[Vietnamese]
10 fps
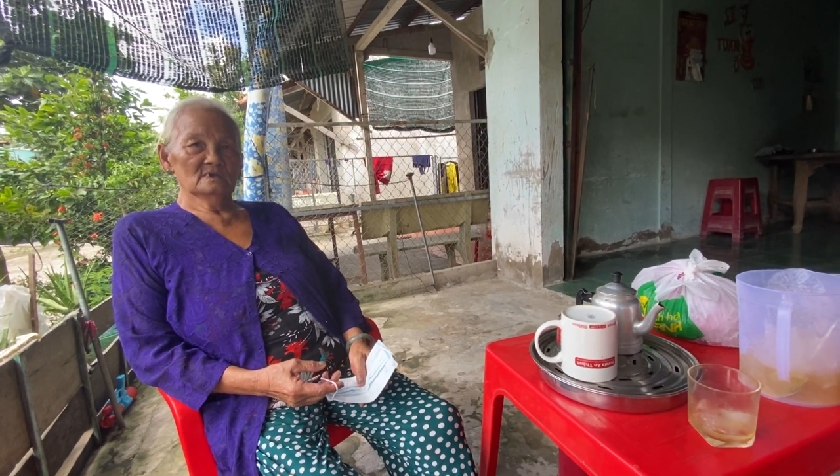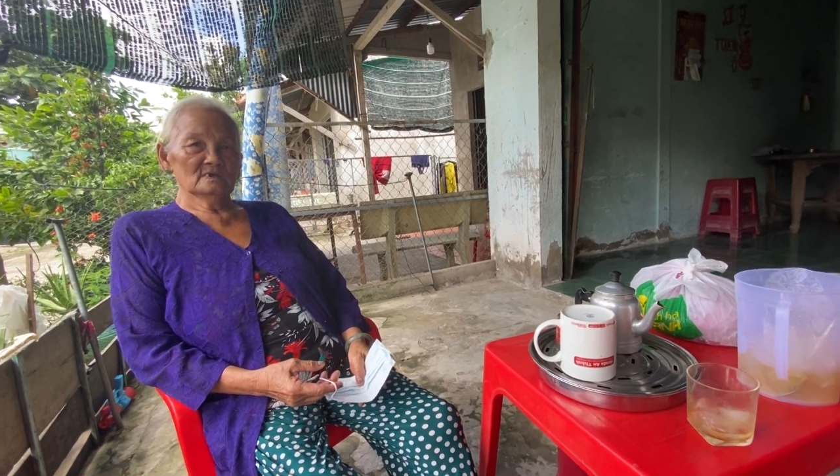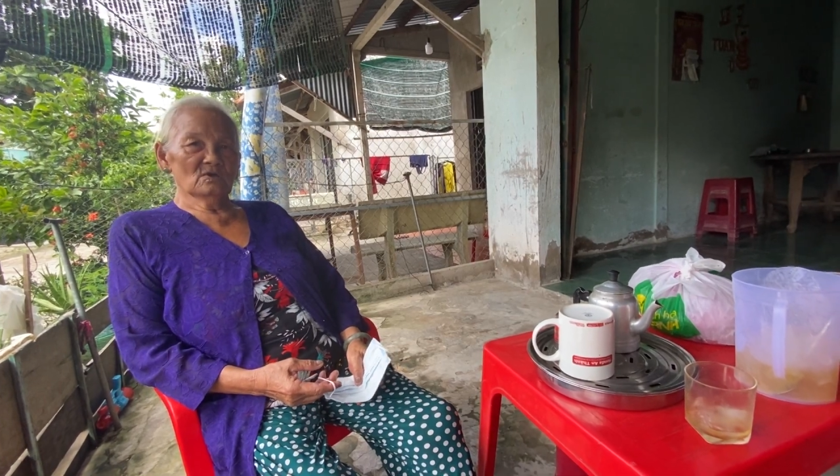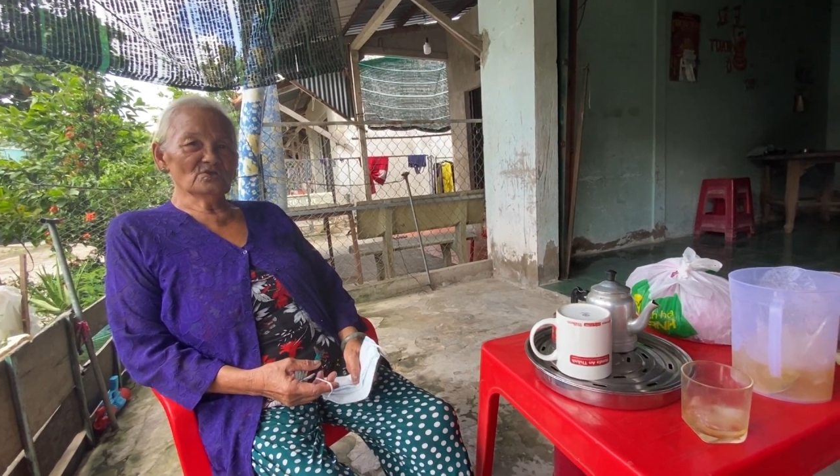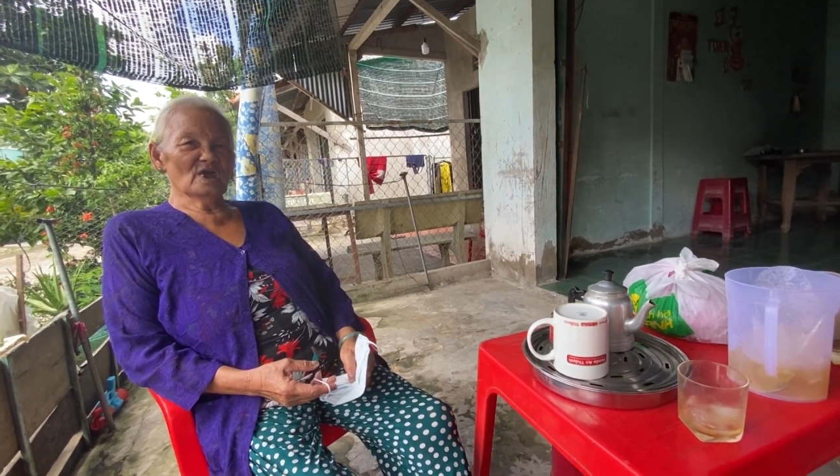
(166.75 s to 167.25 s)

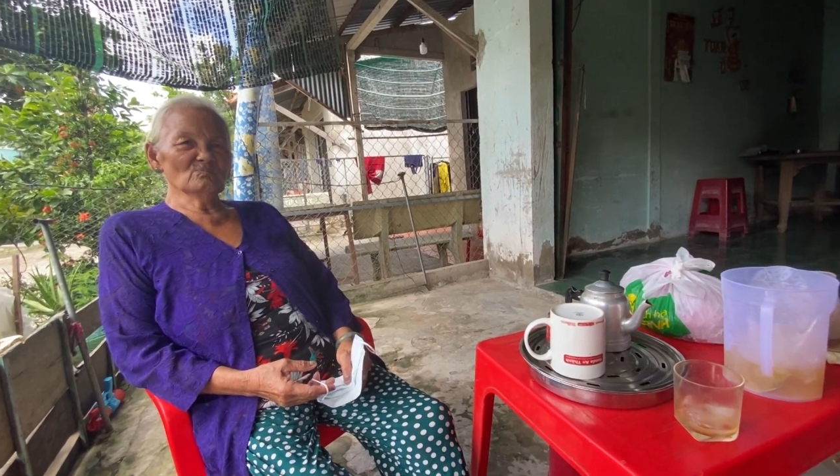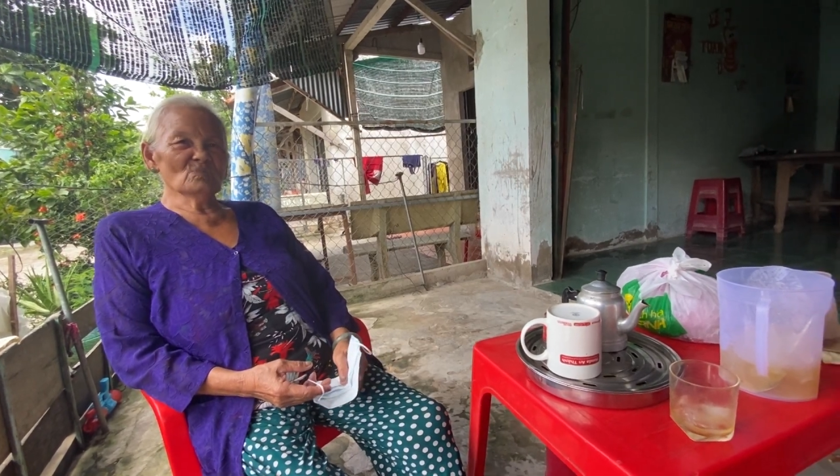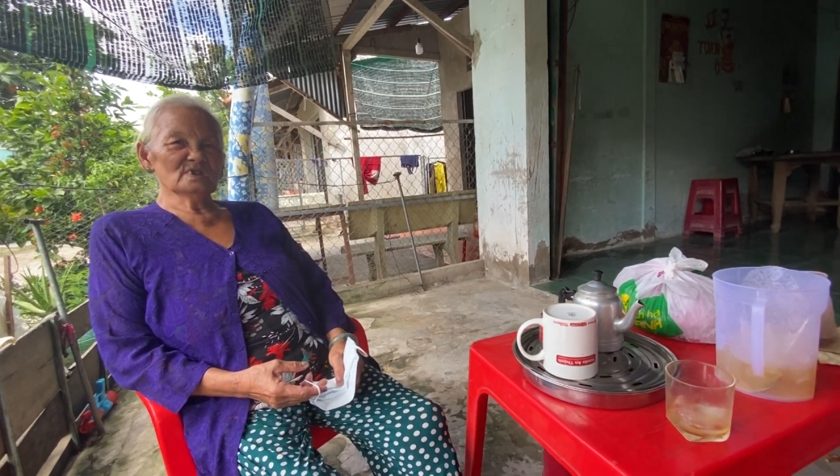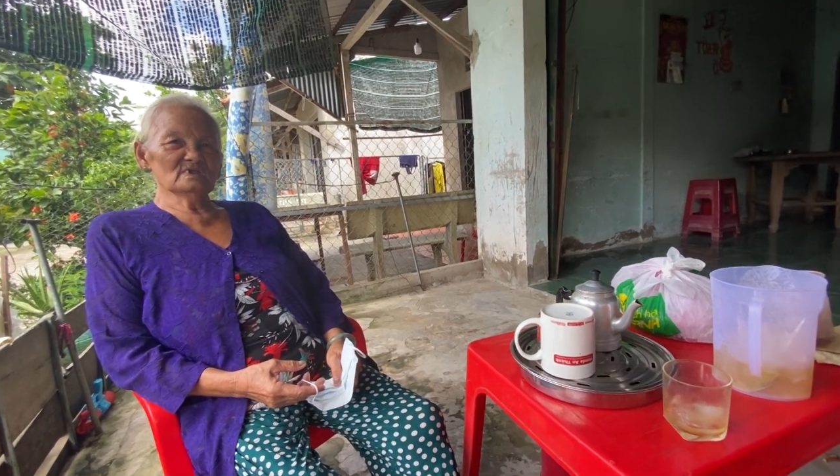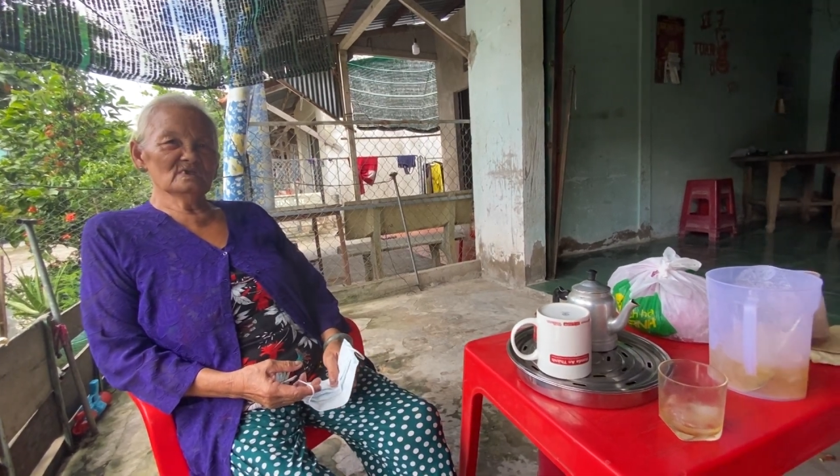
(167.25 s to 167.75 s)
Ngồi con đi
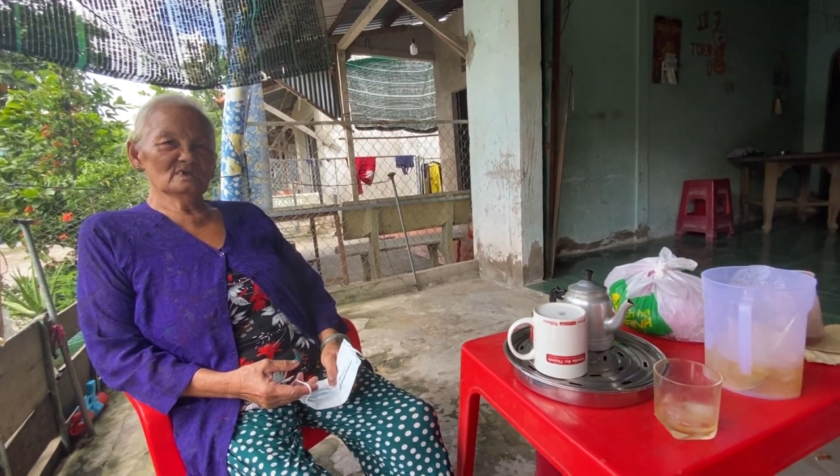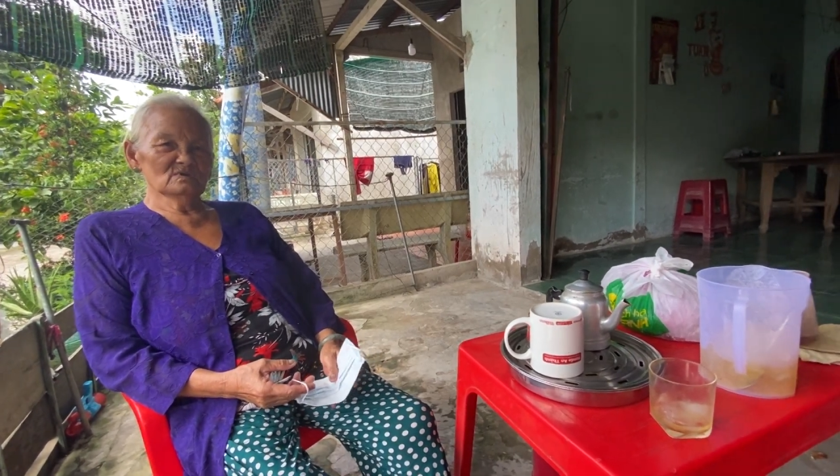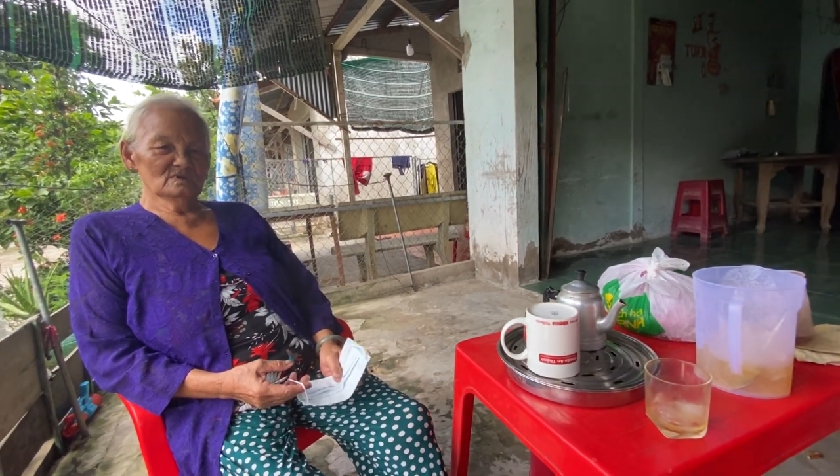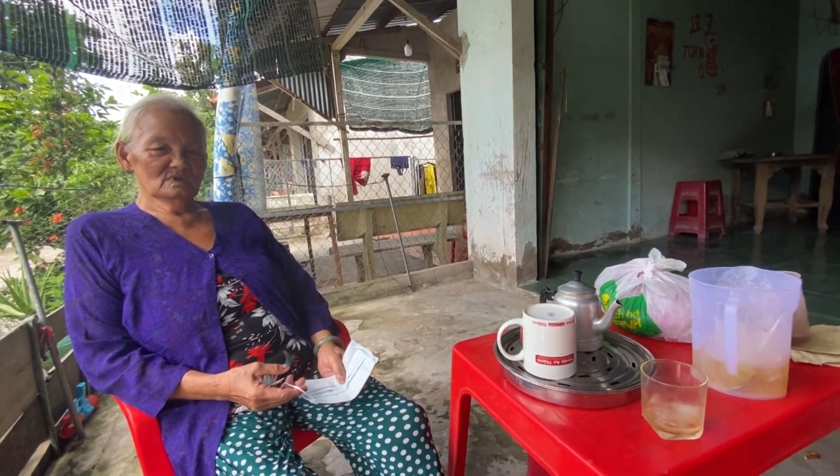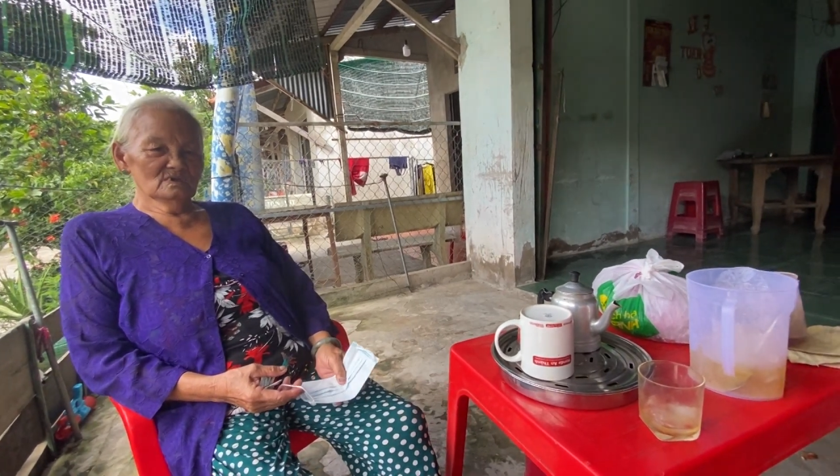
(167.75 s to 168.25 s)
làm suốt
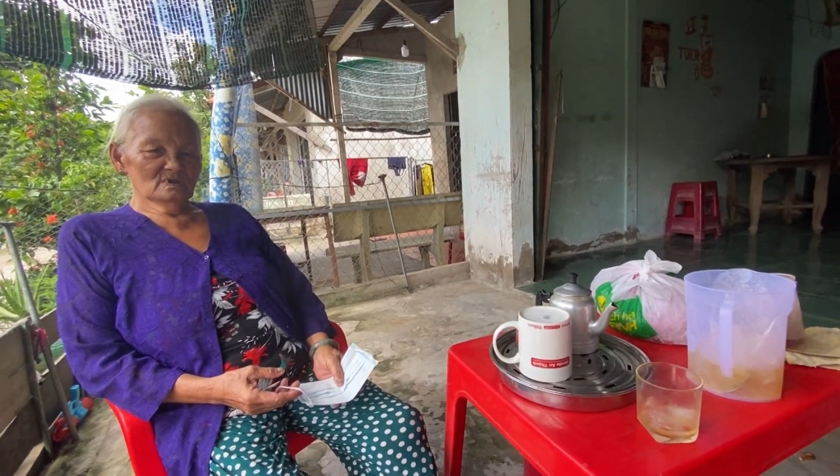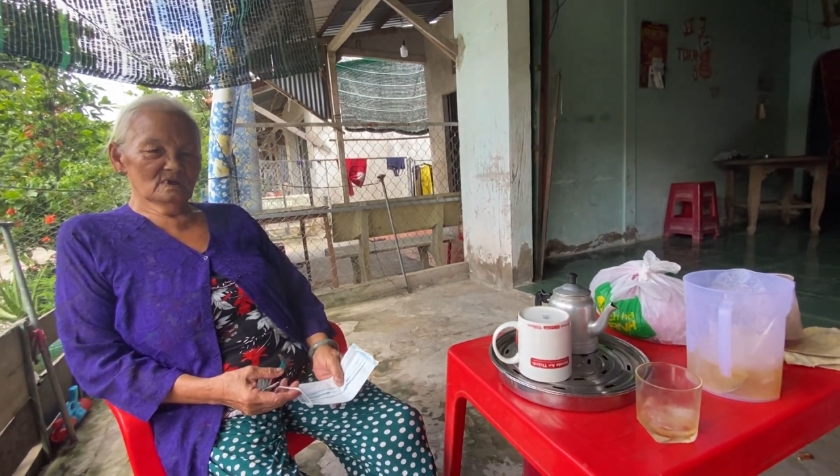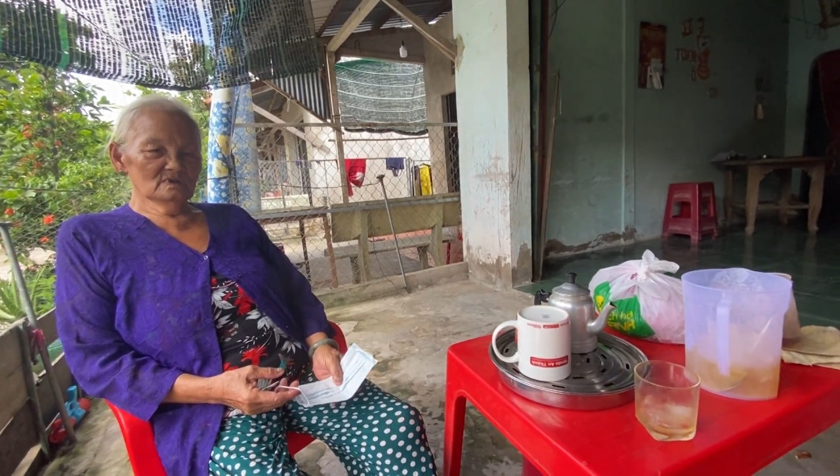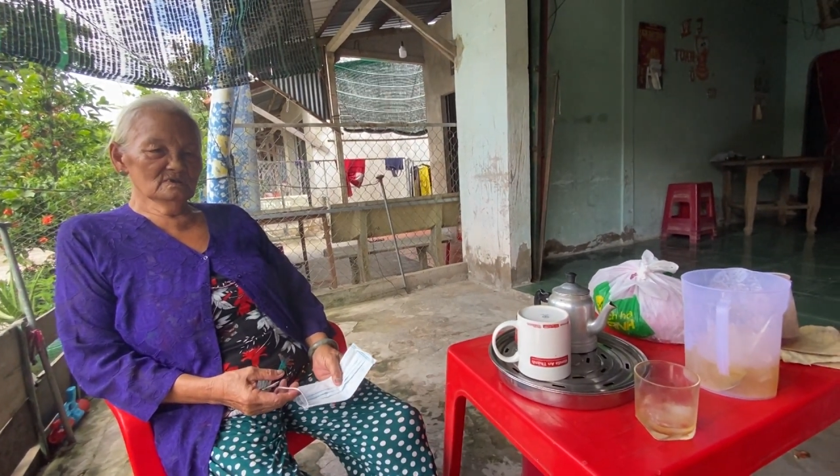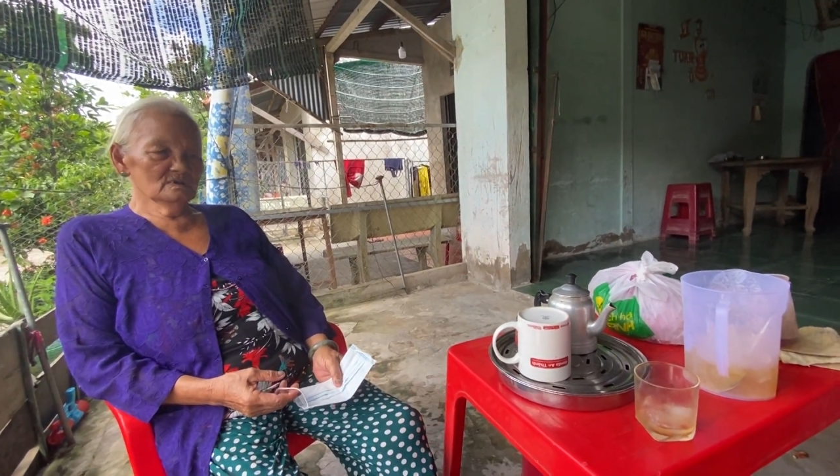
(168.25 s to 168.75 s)
hả ừ. bây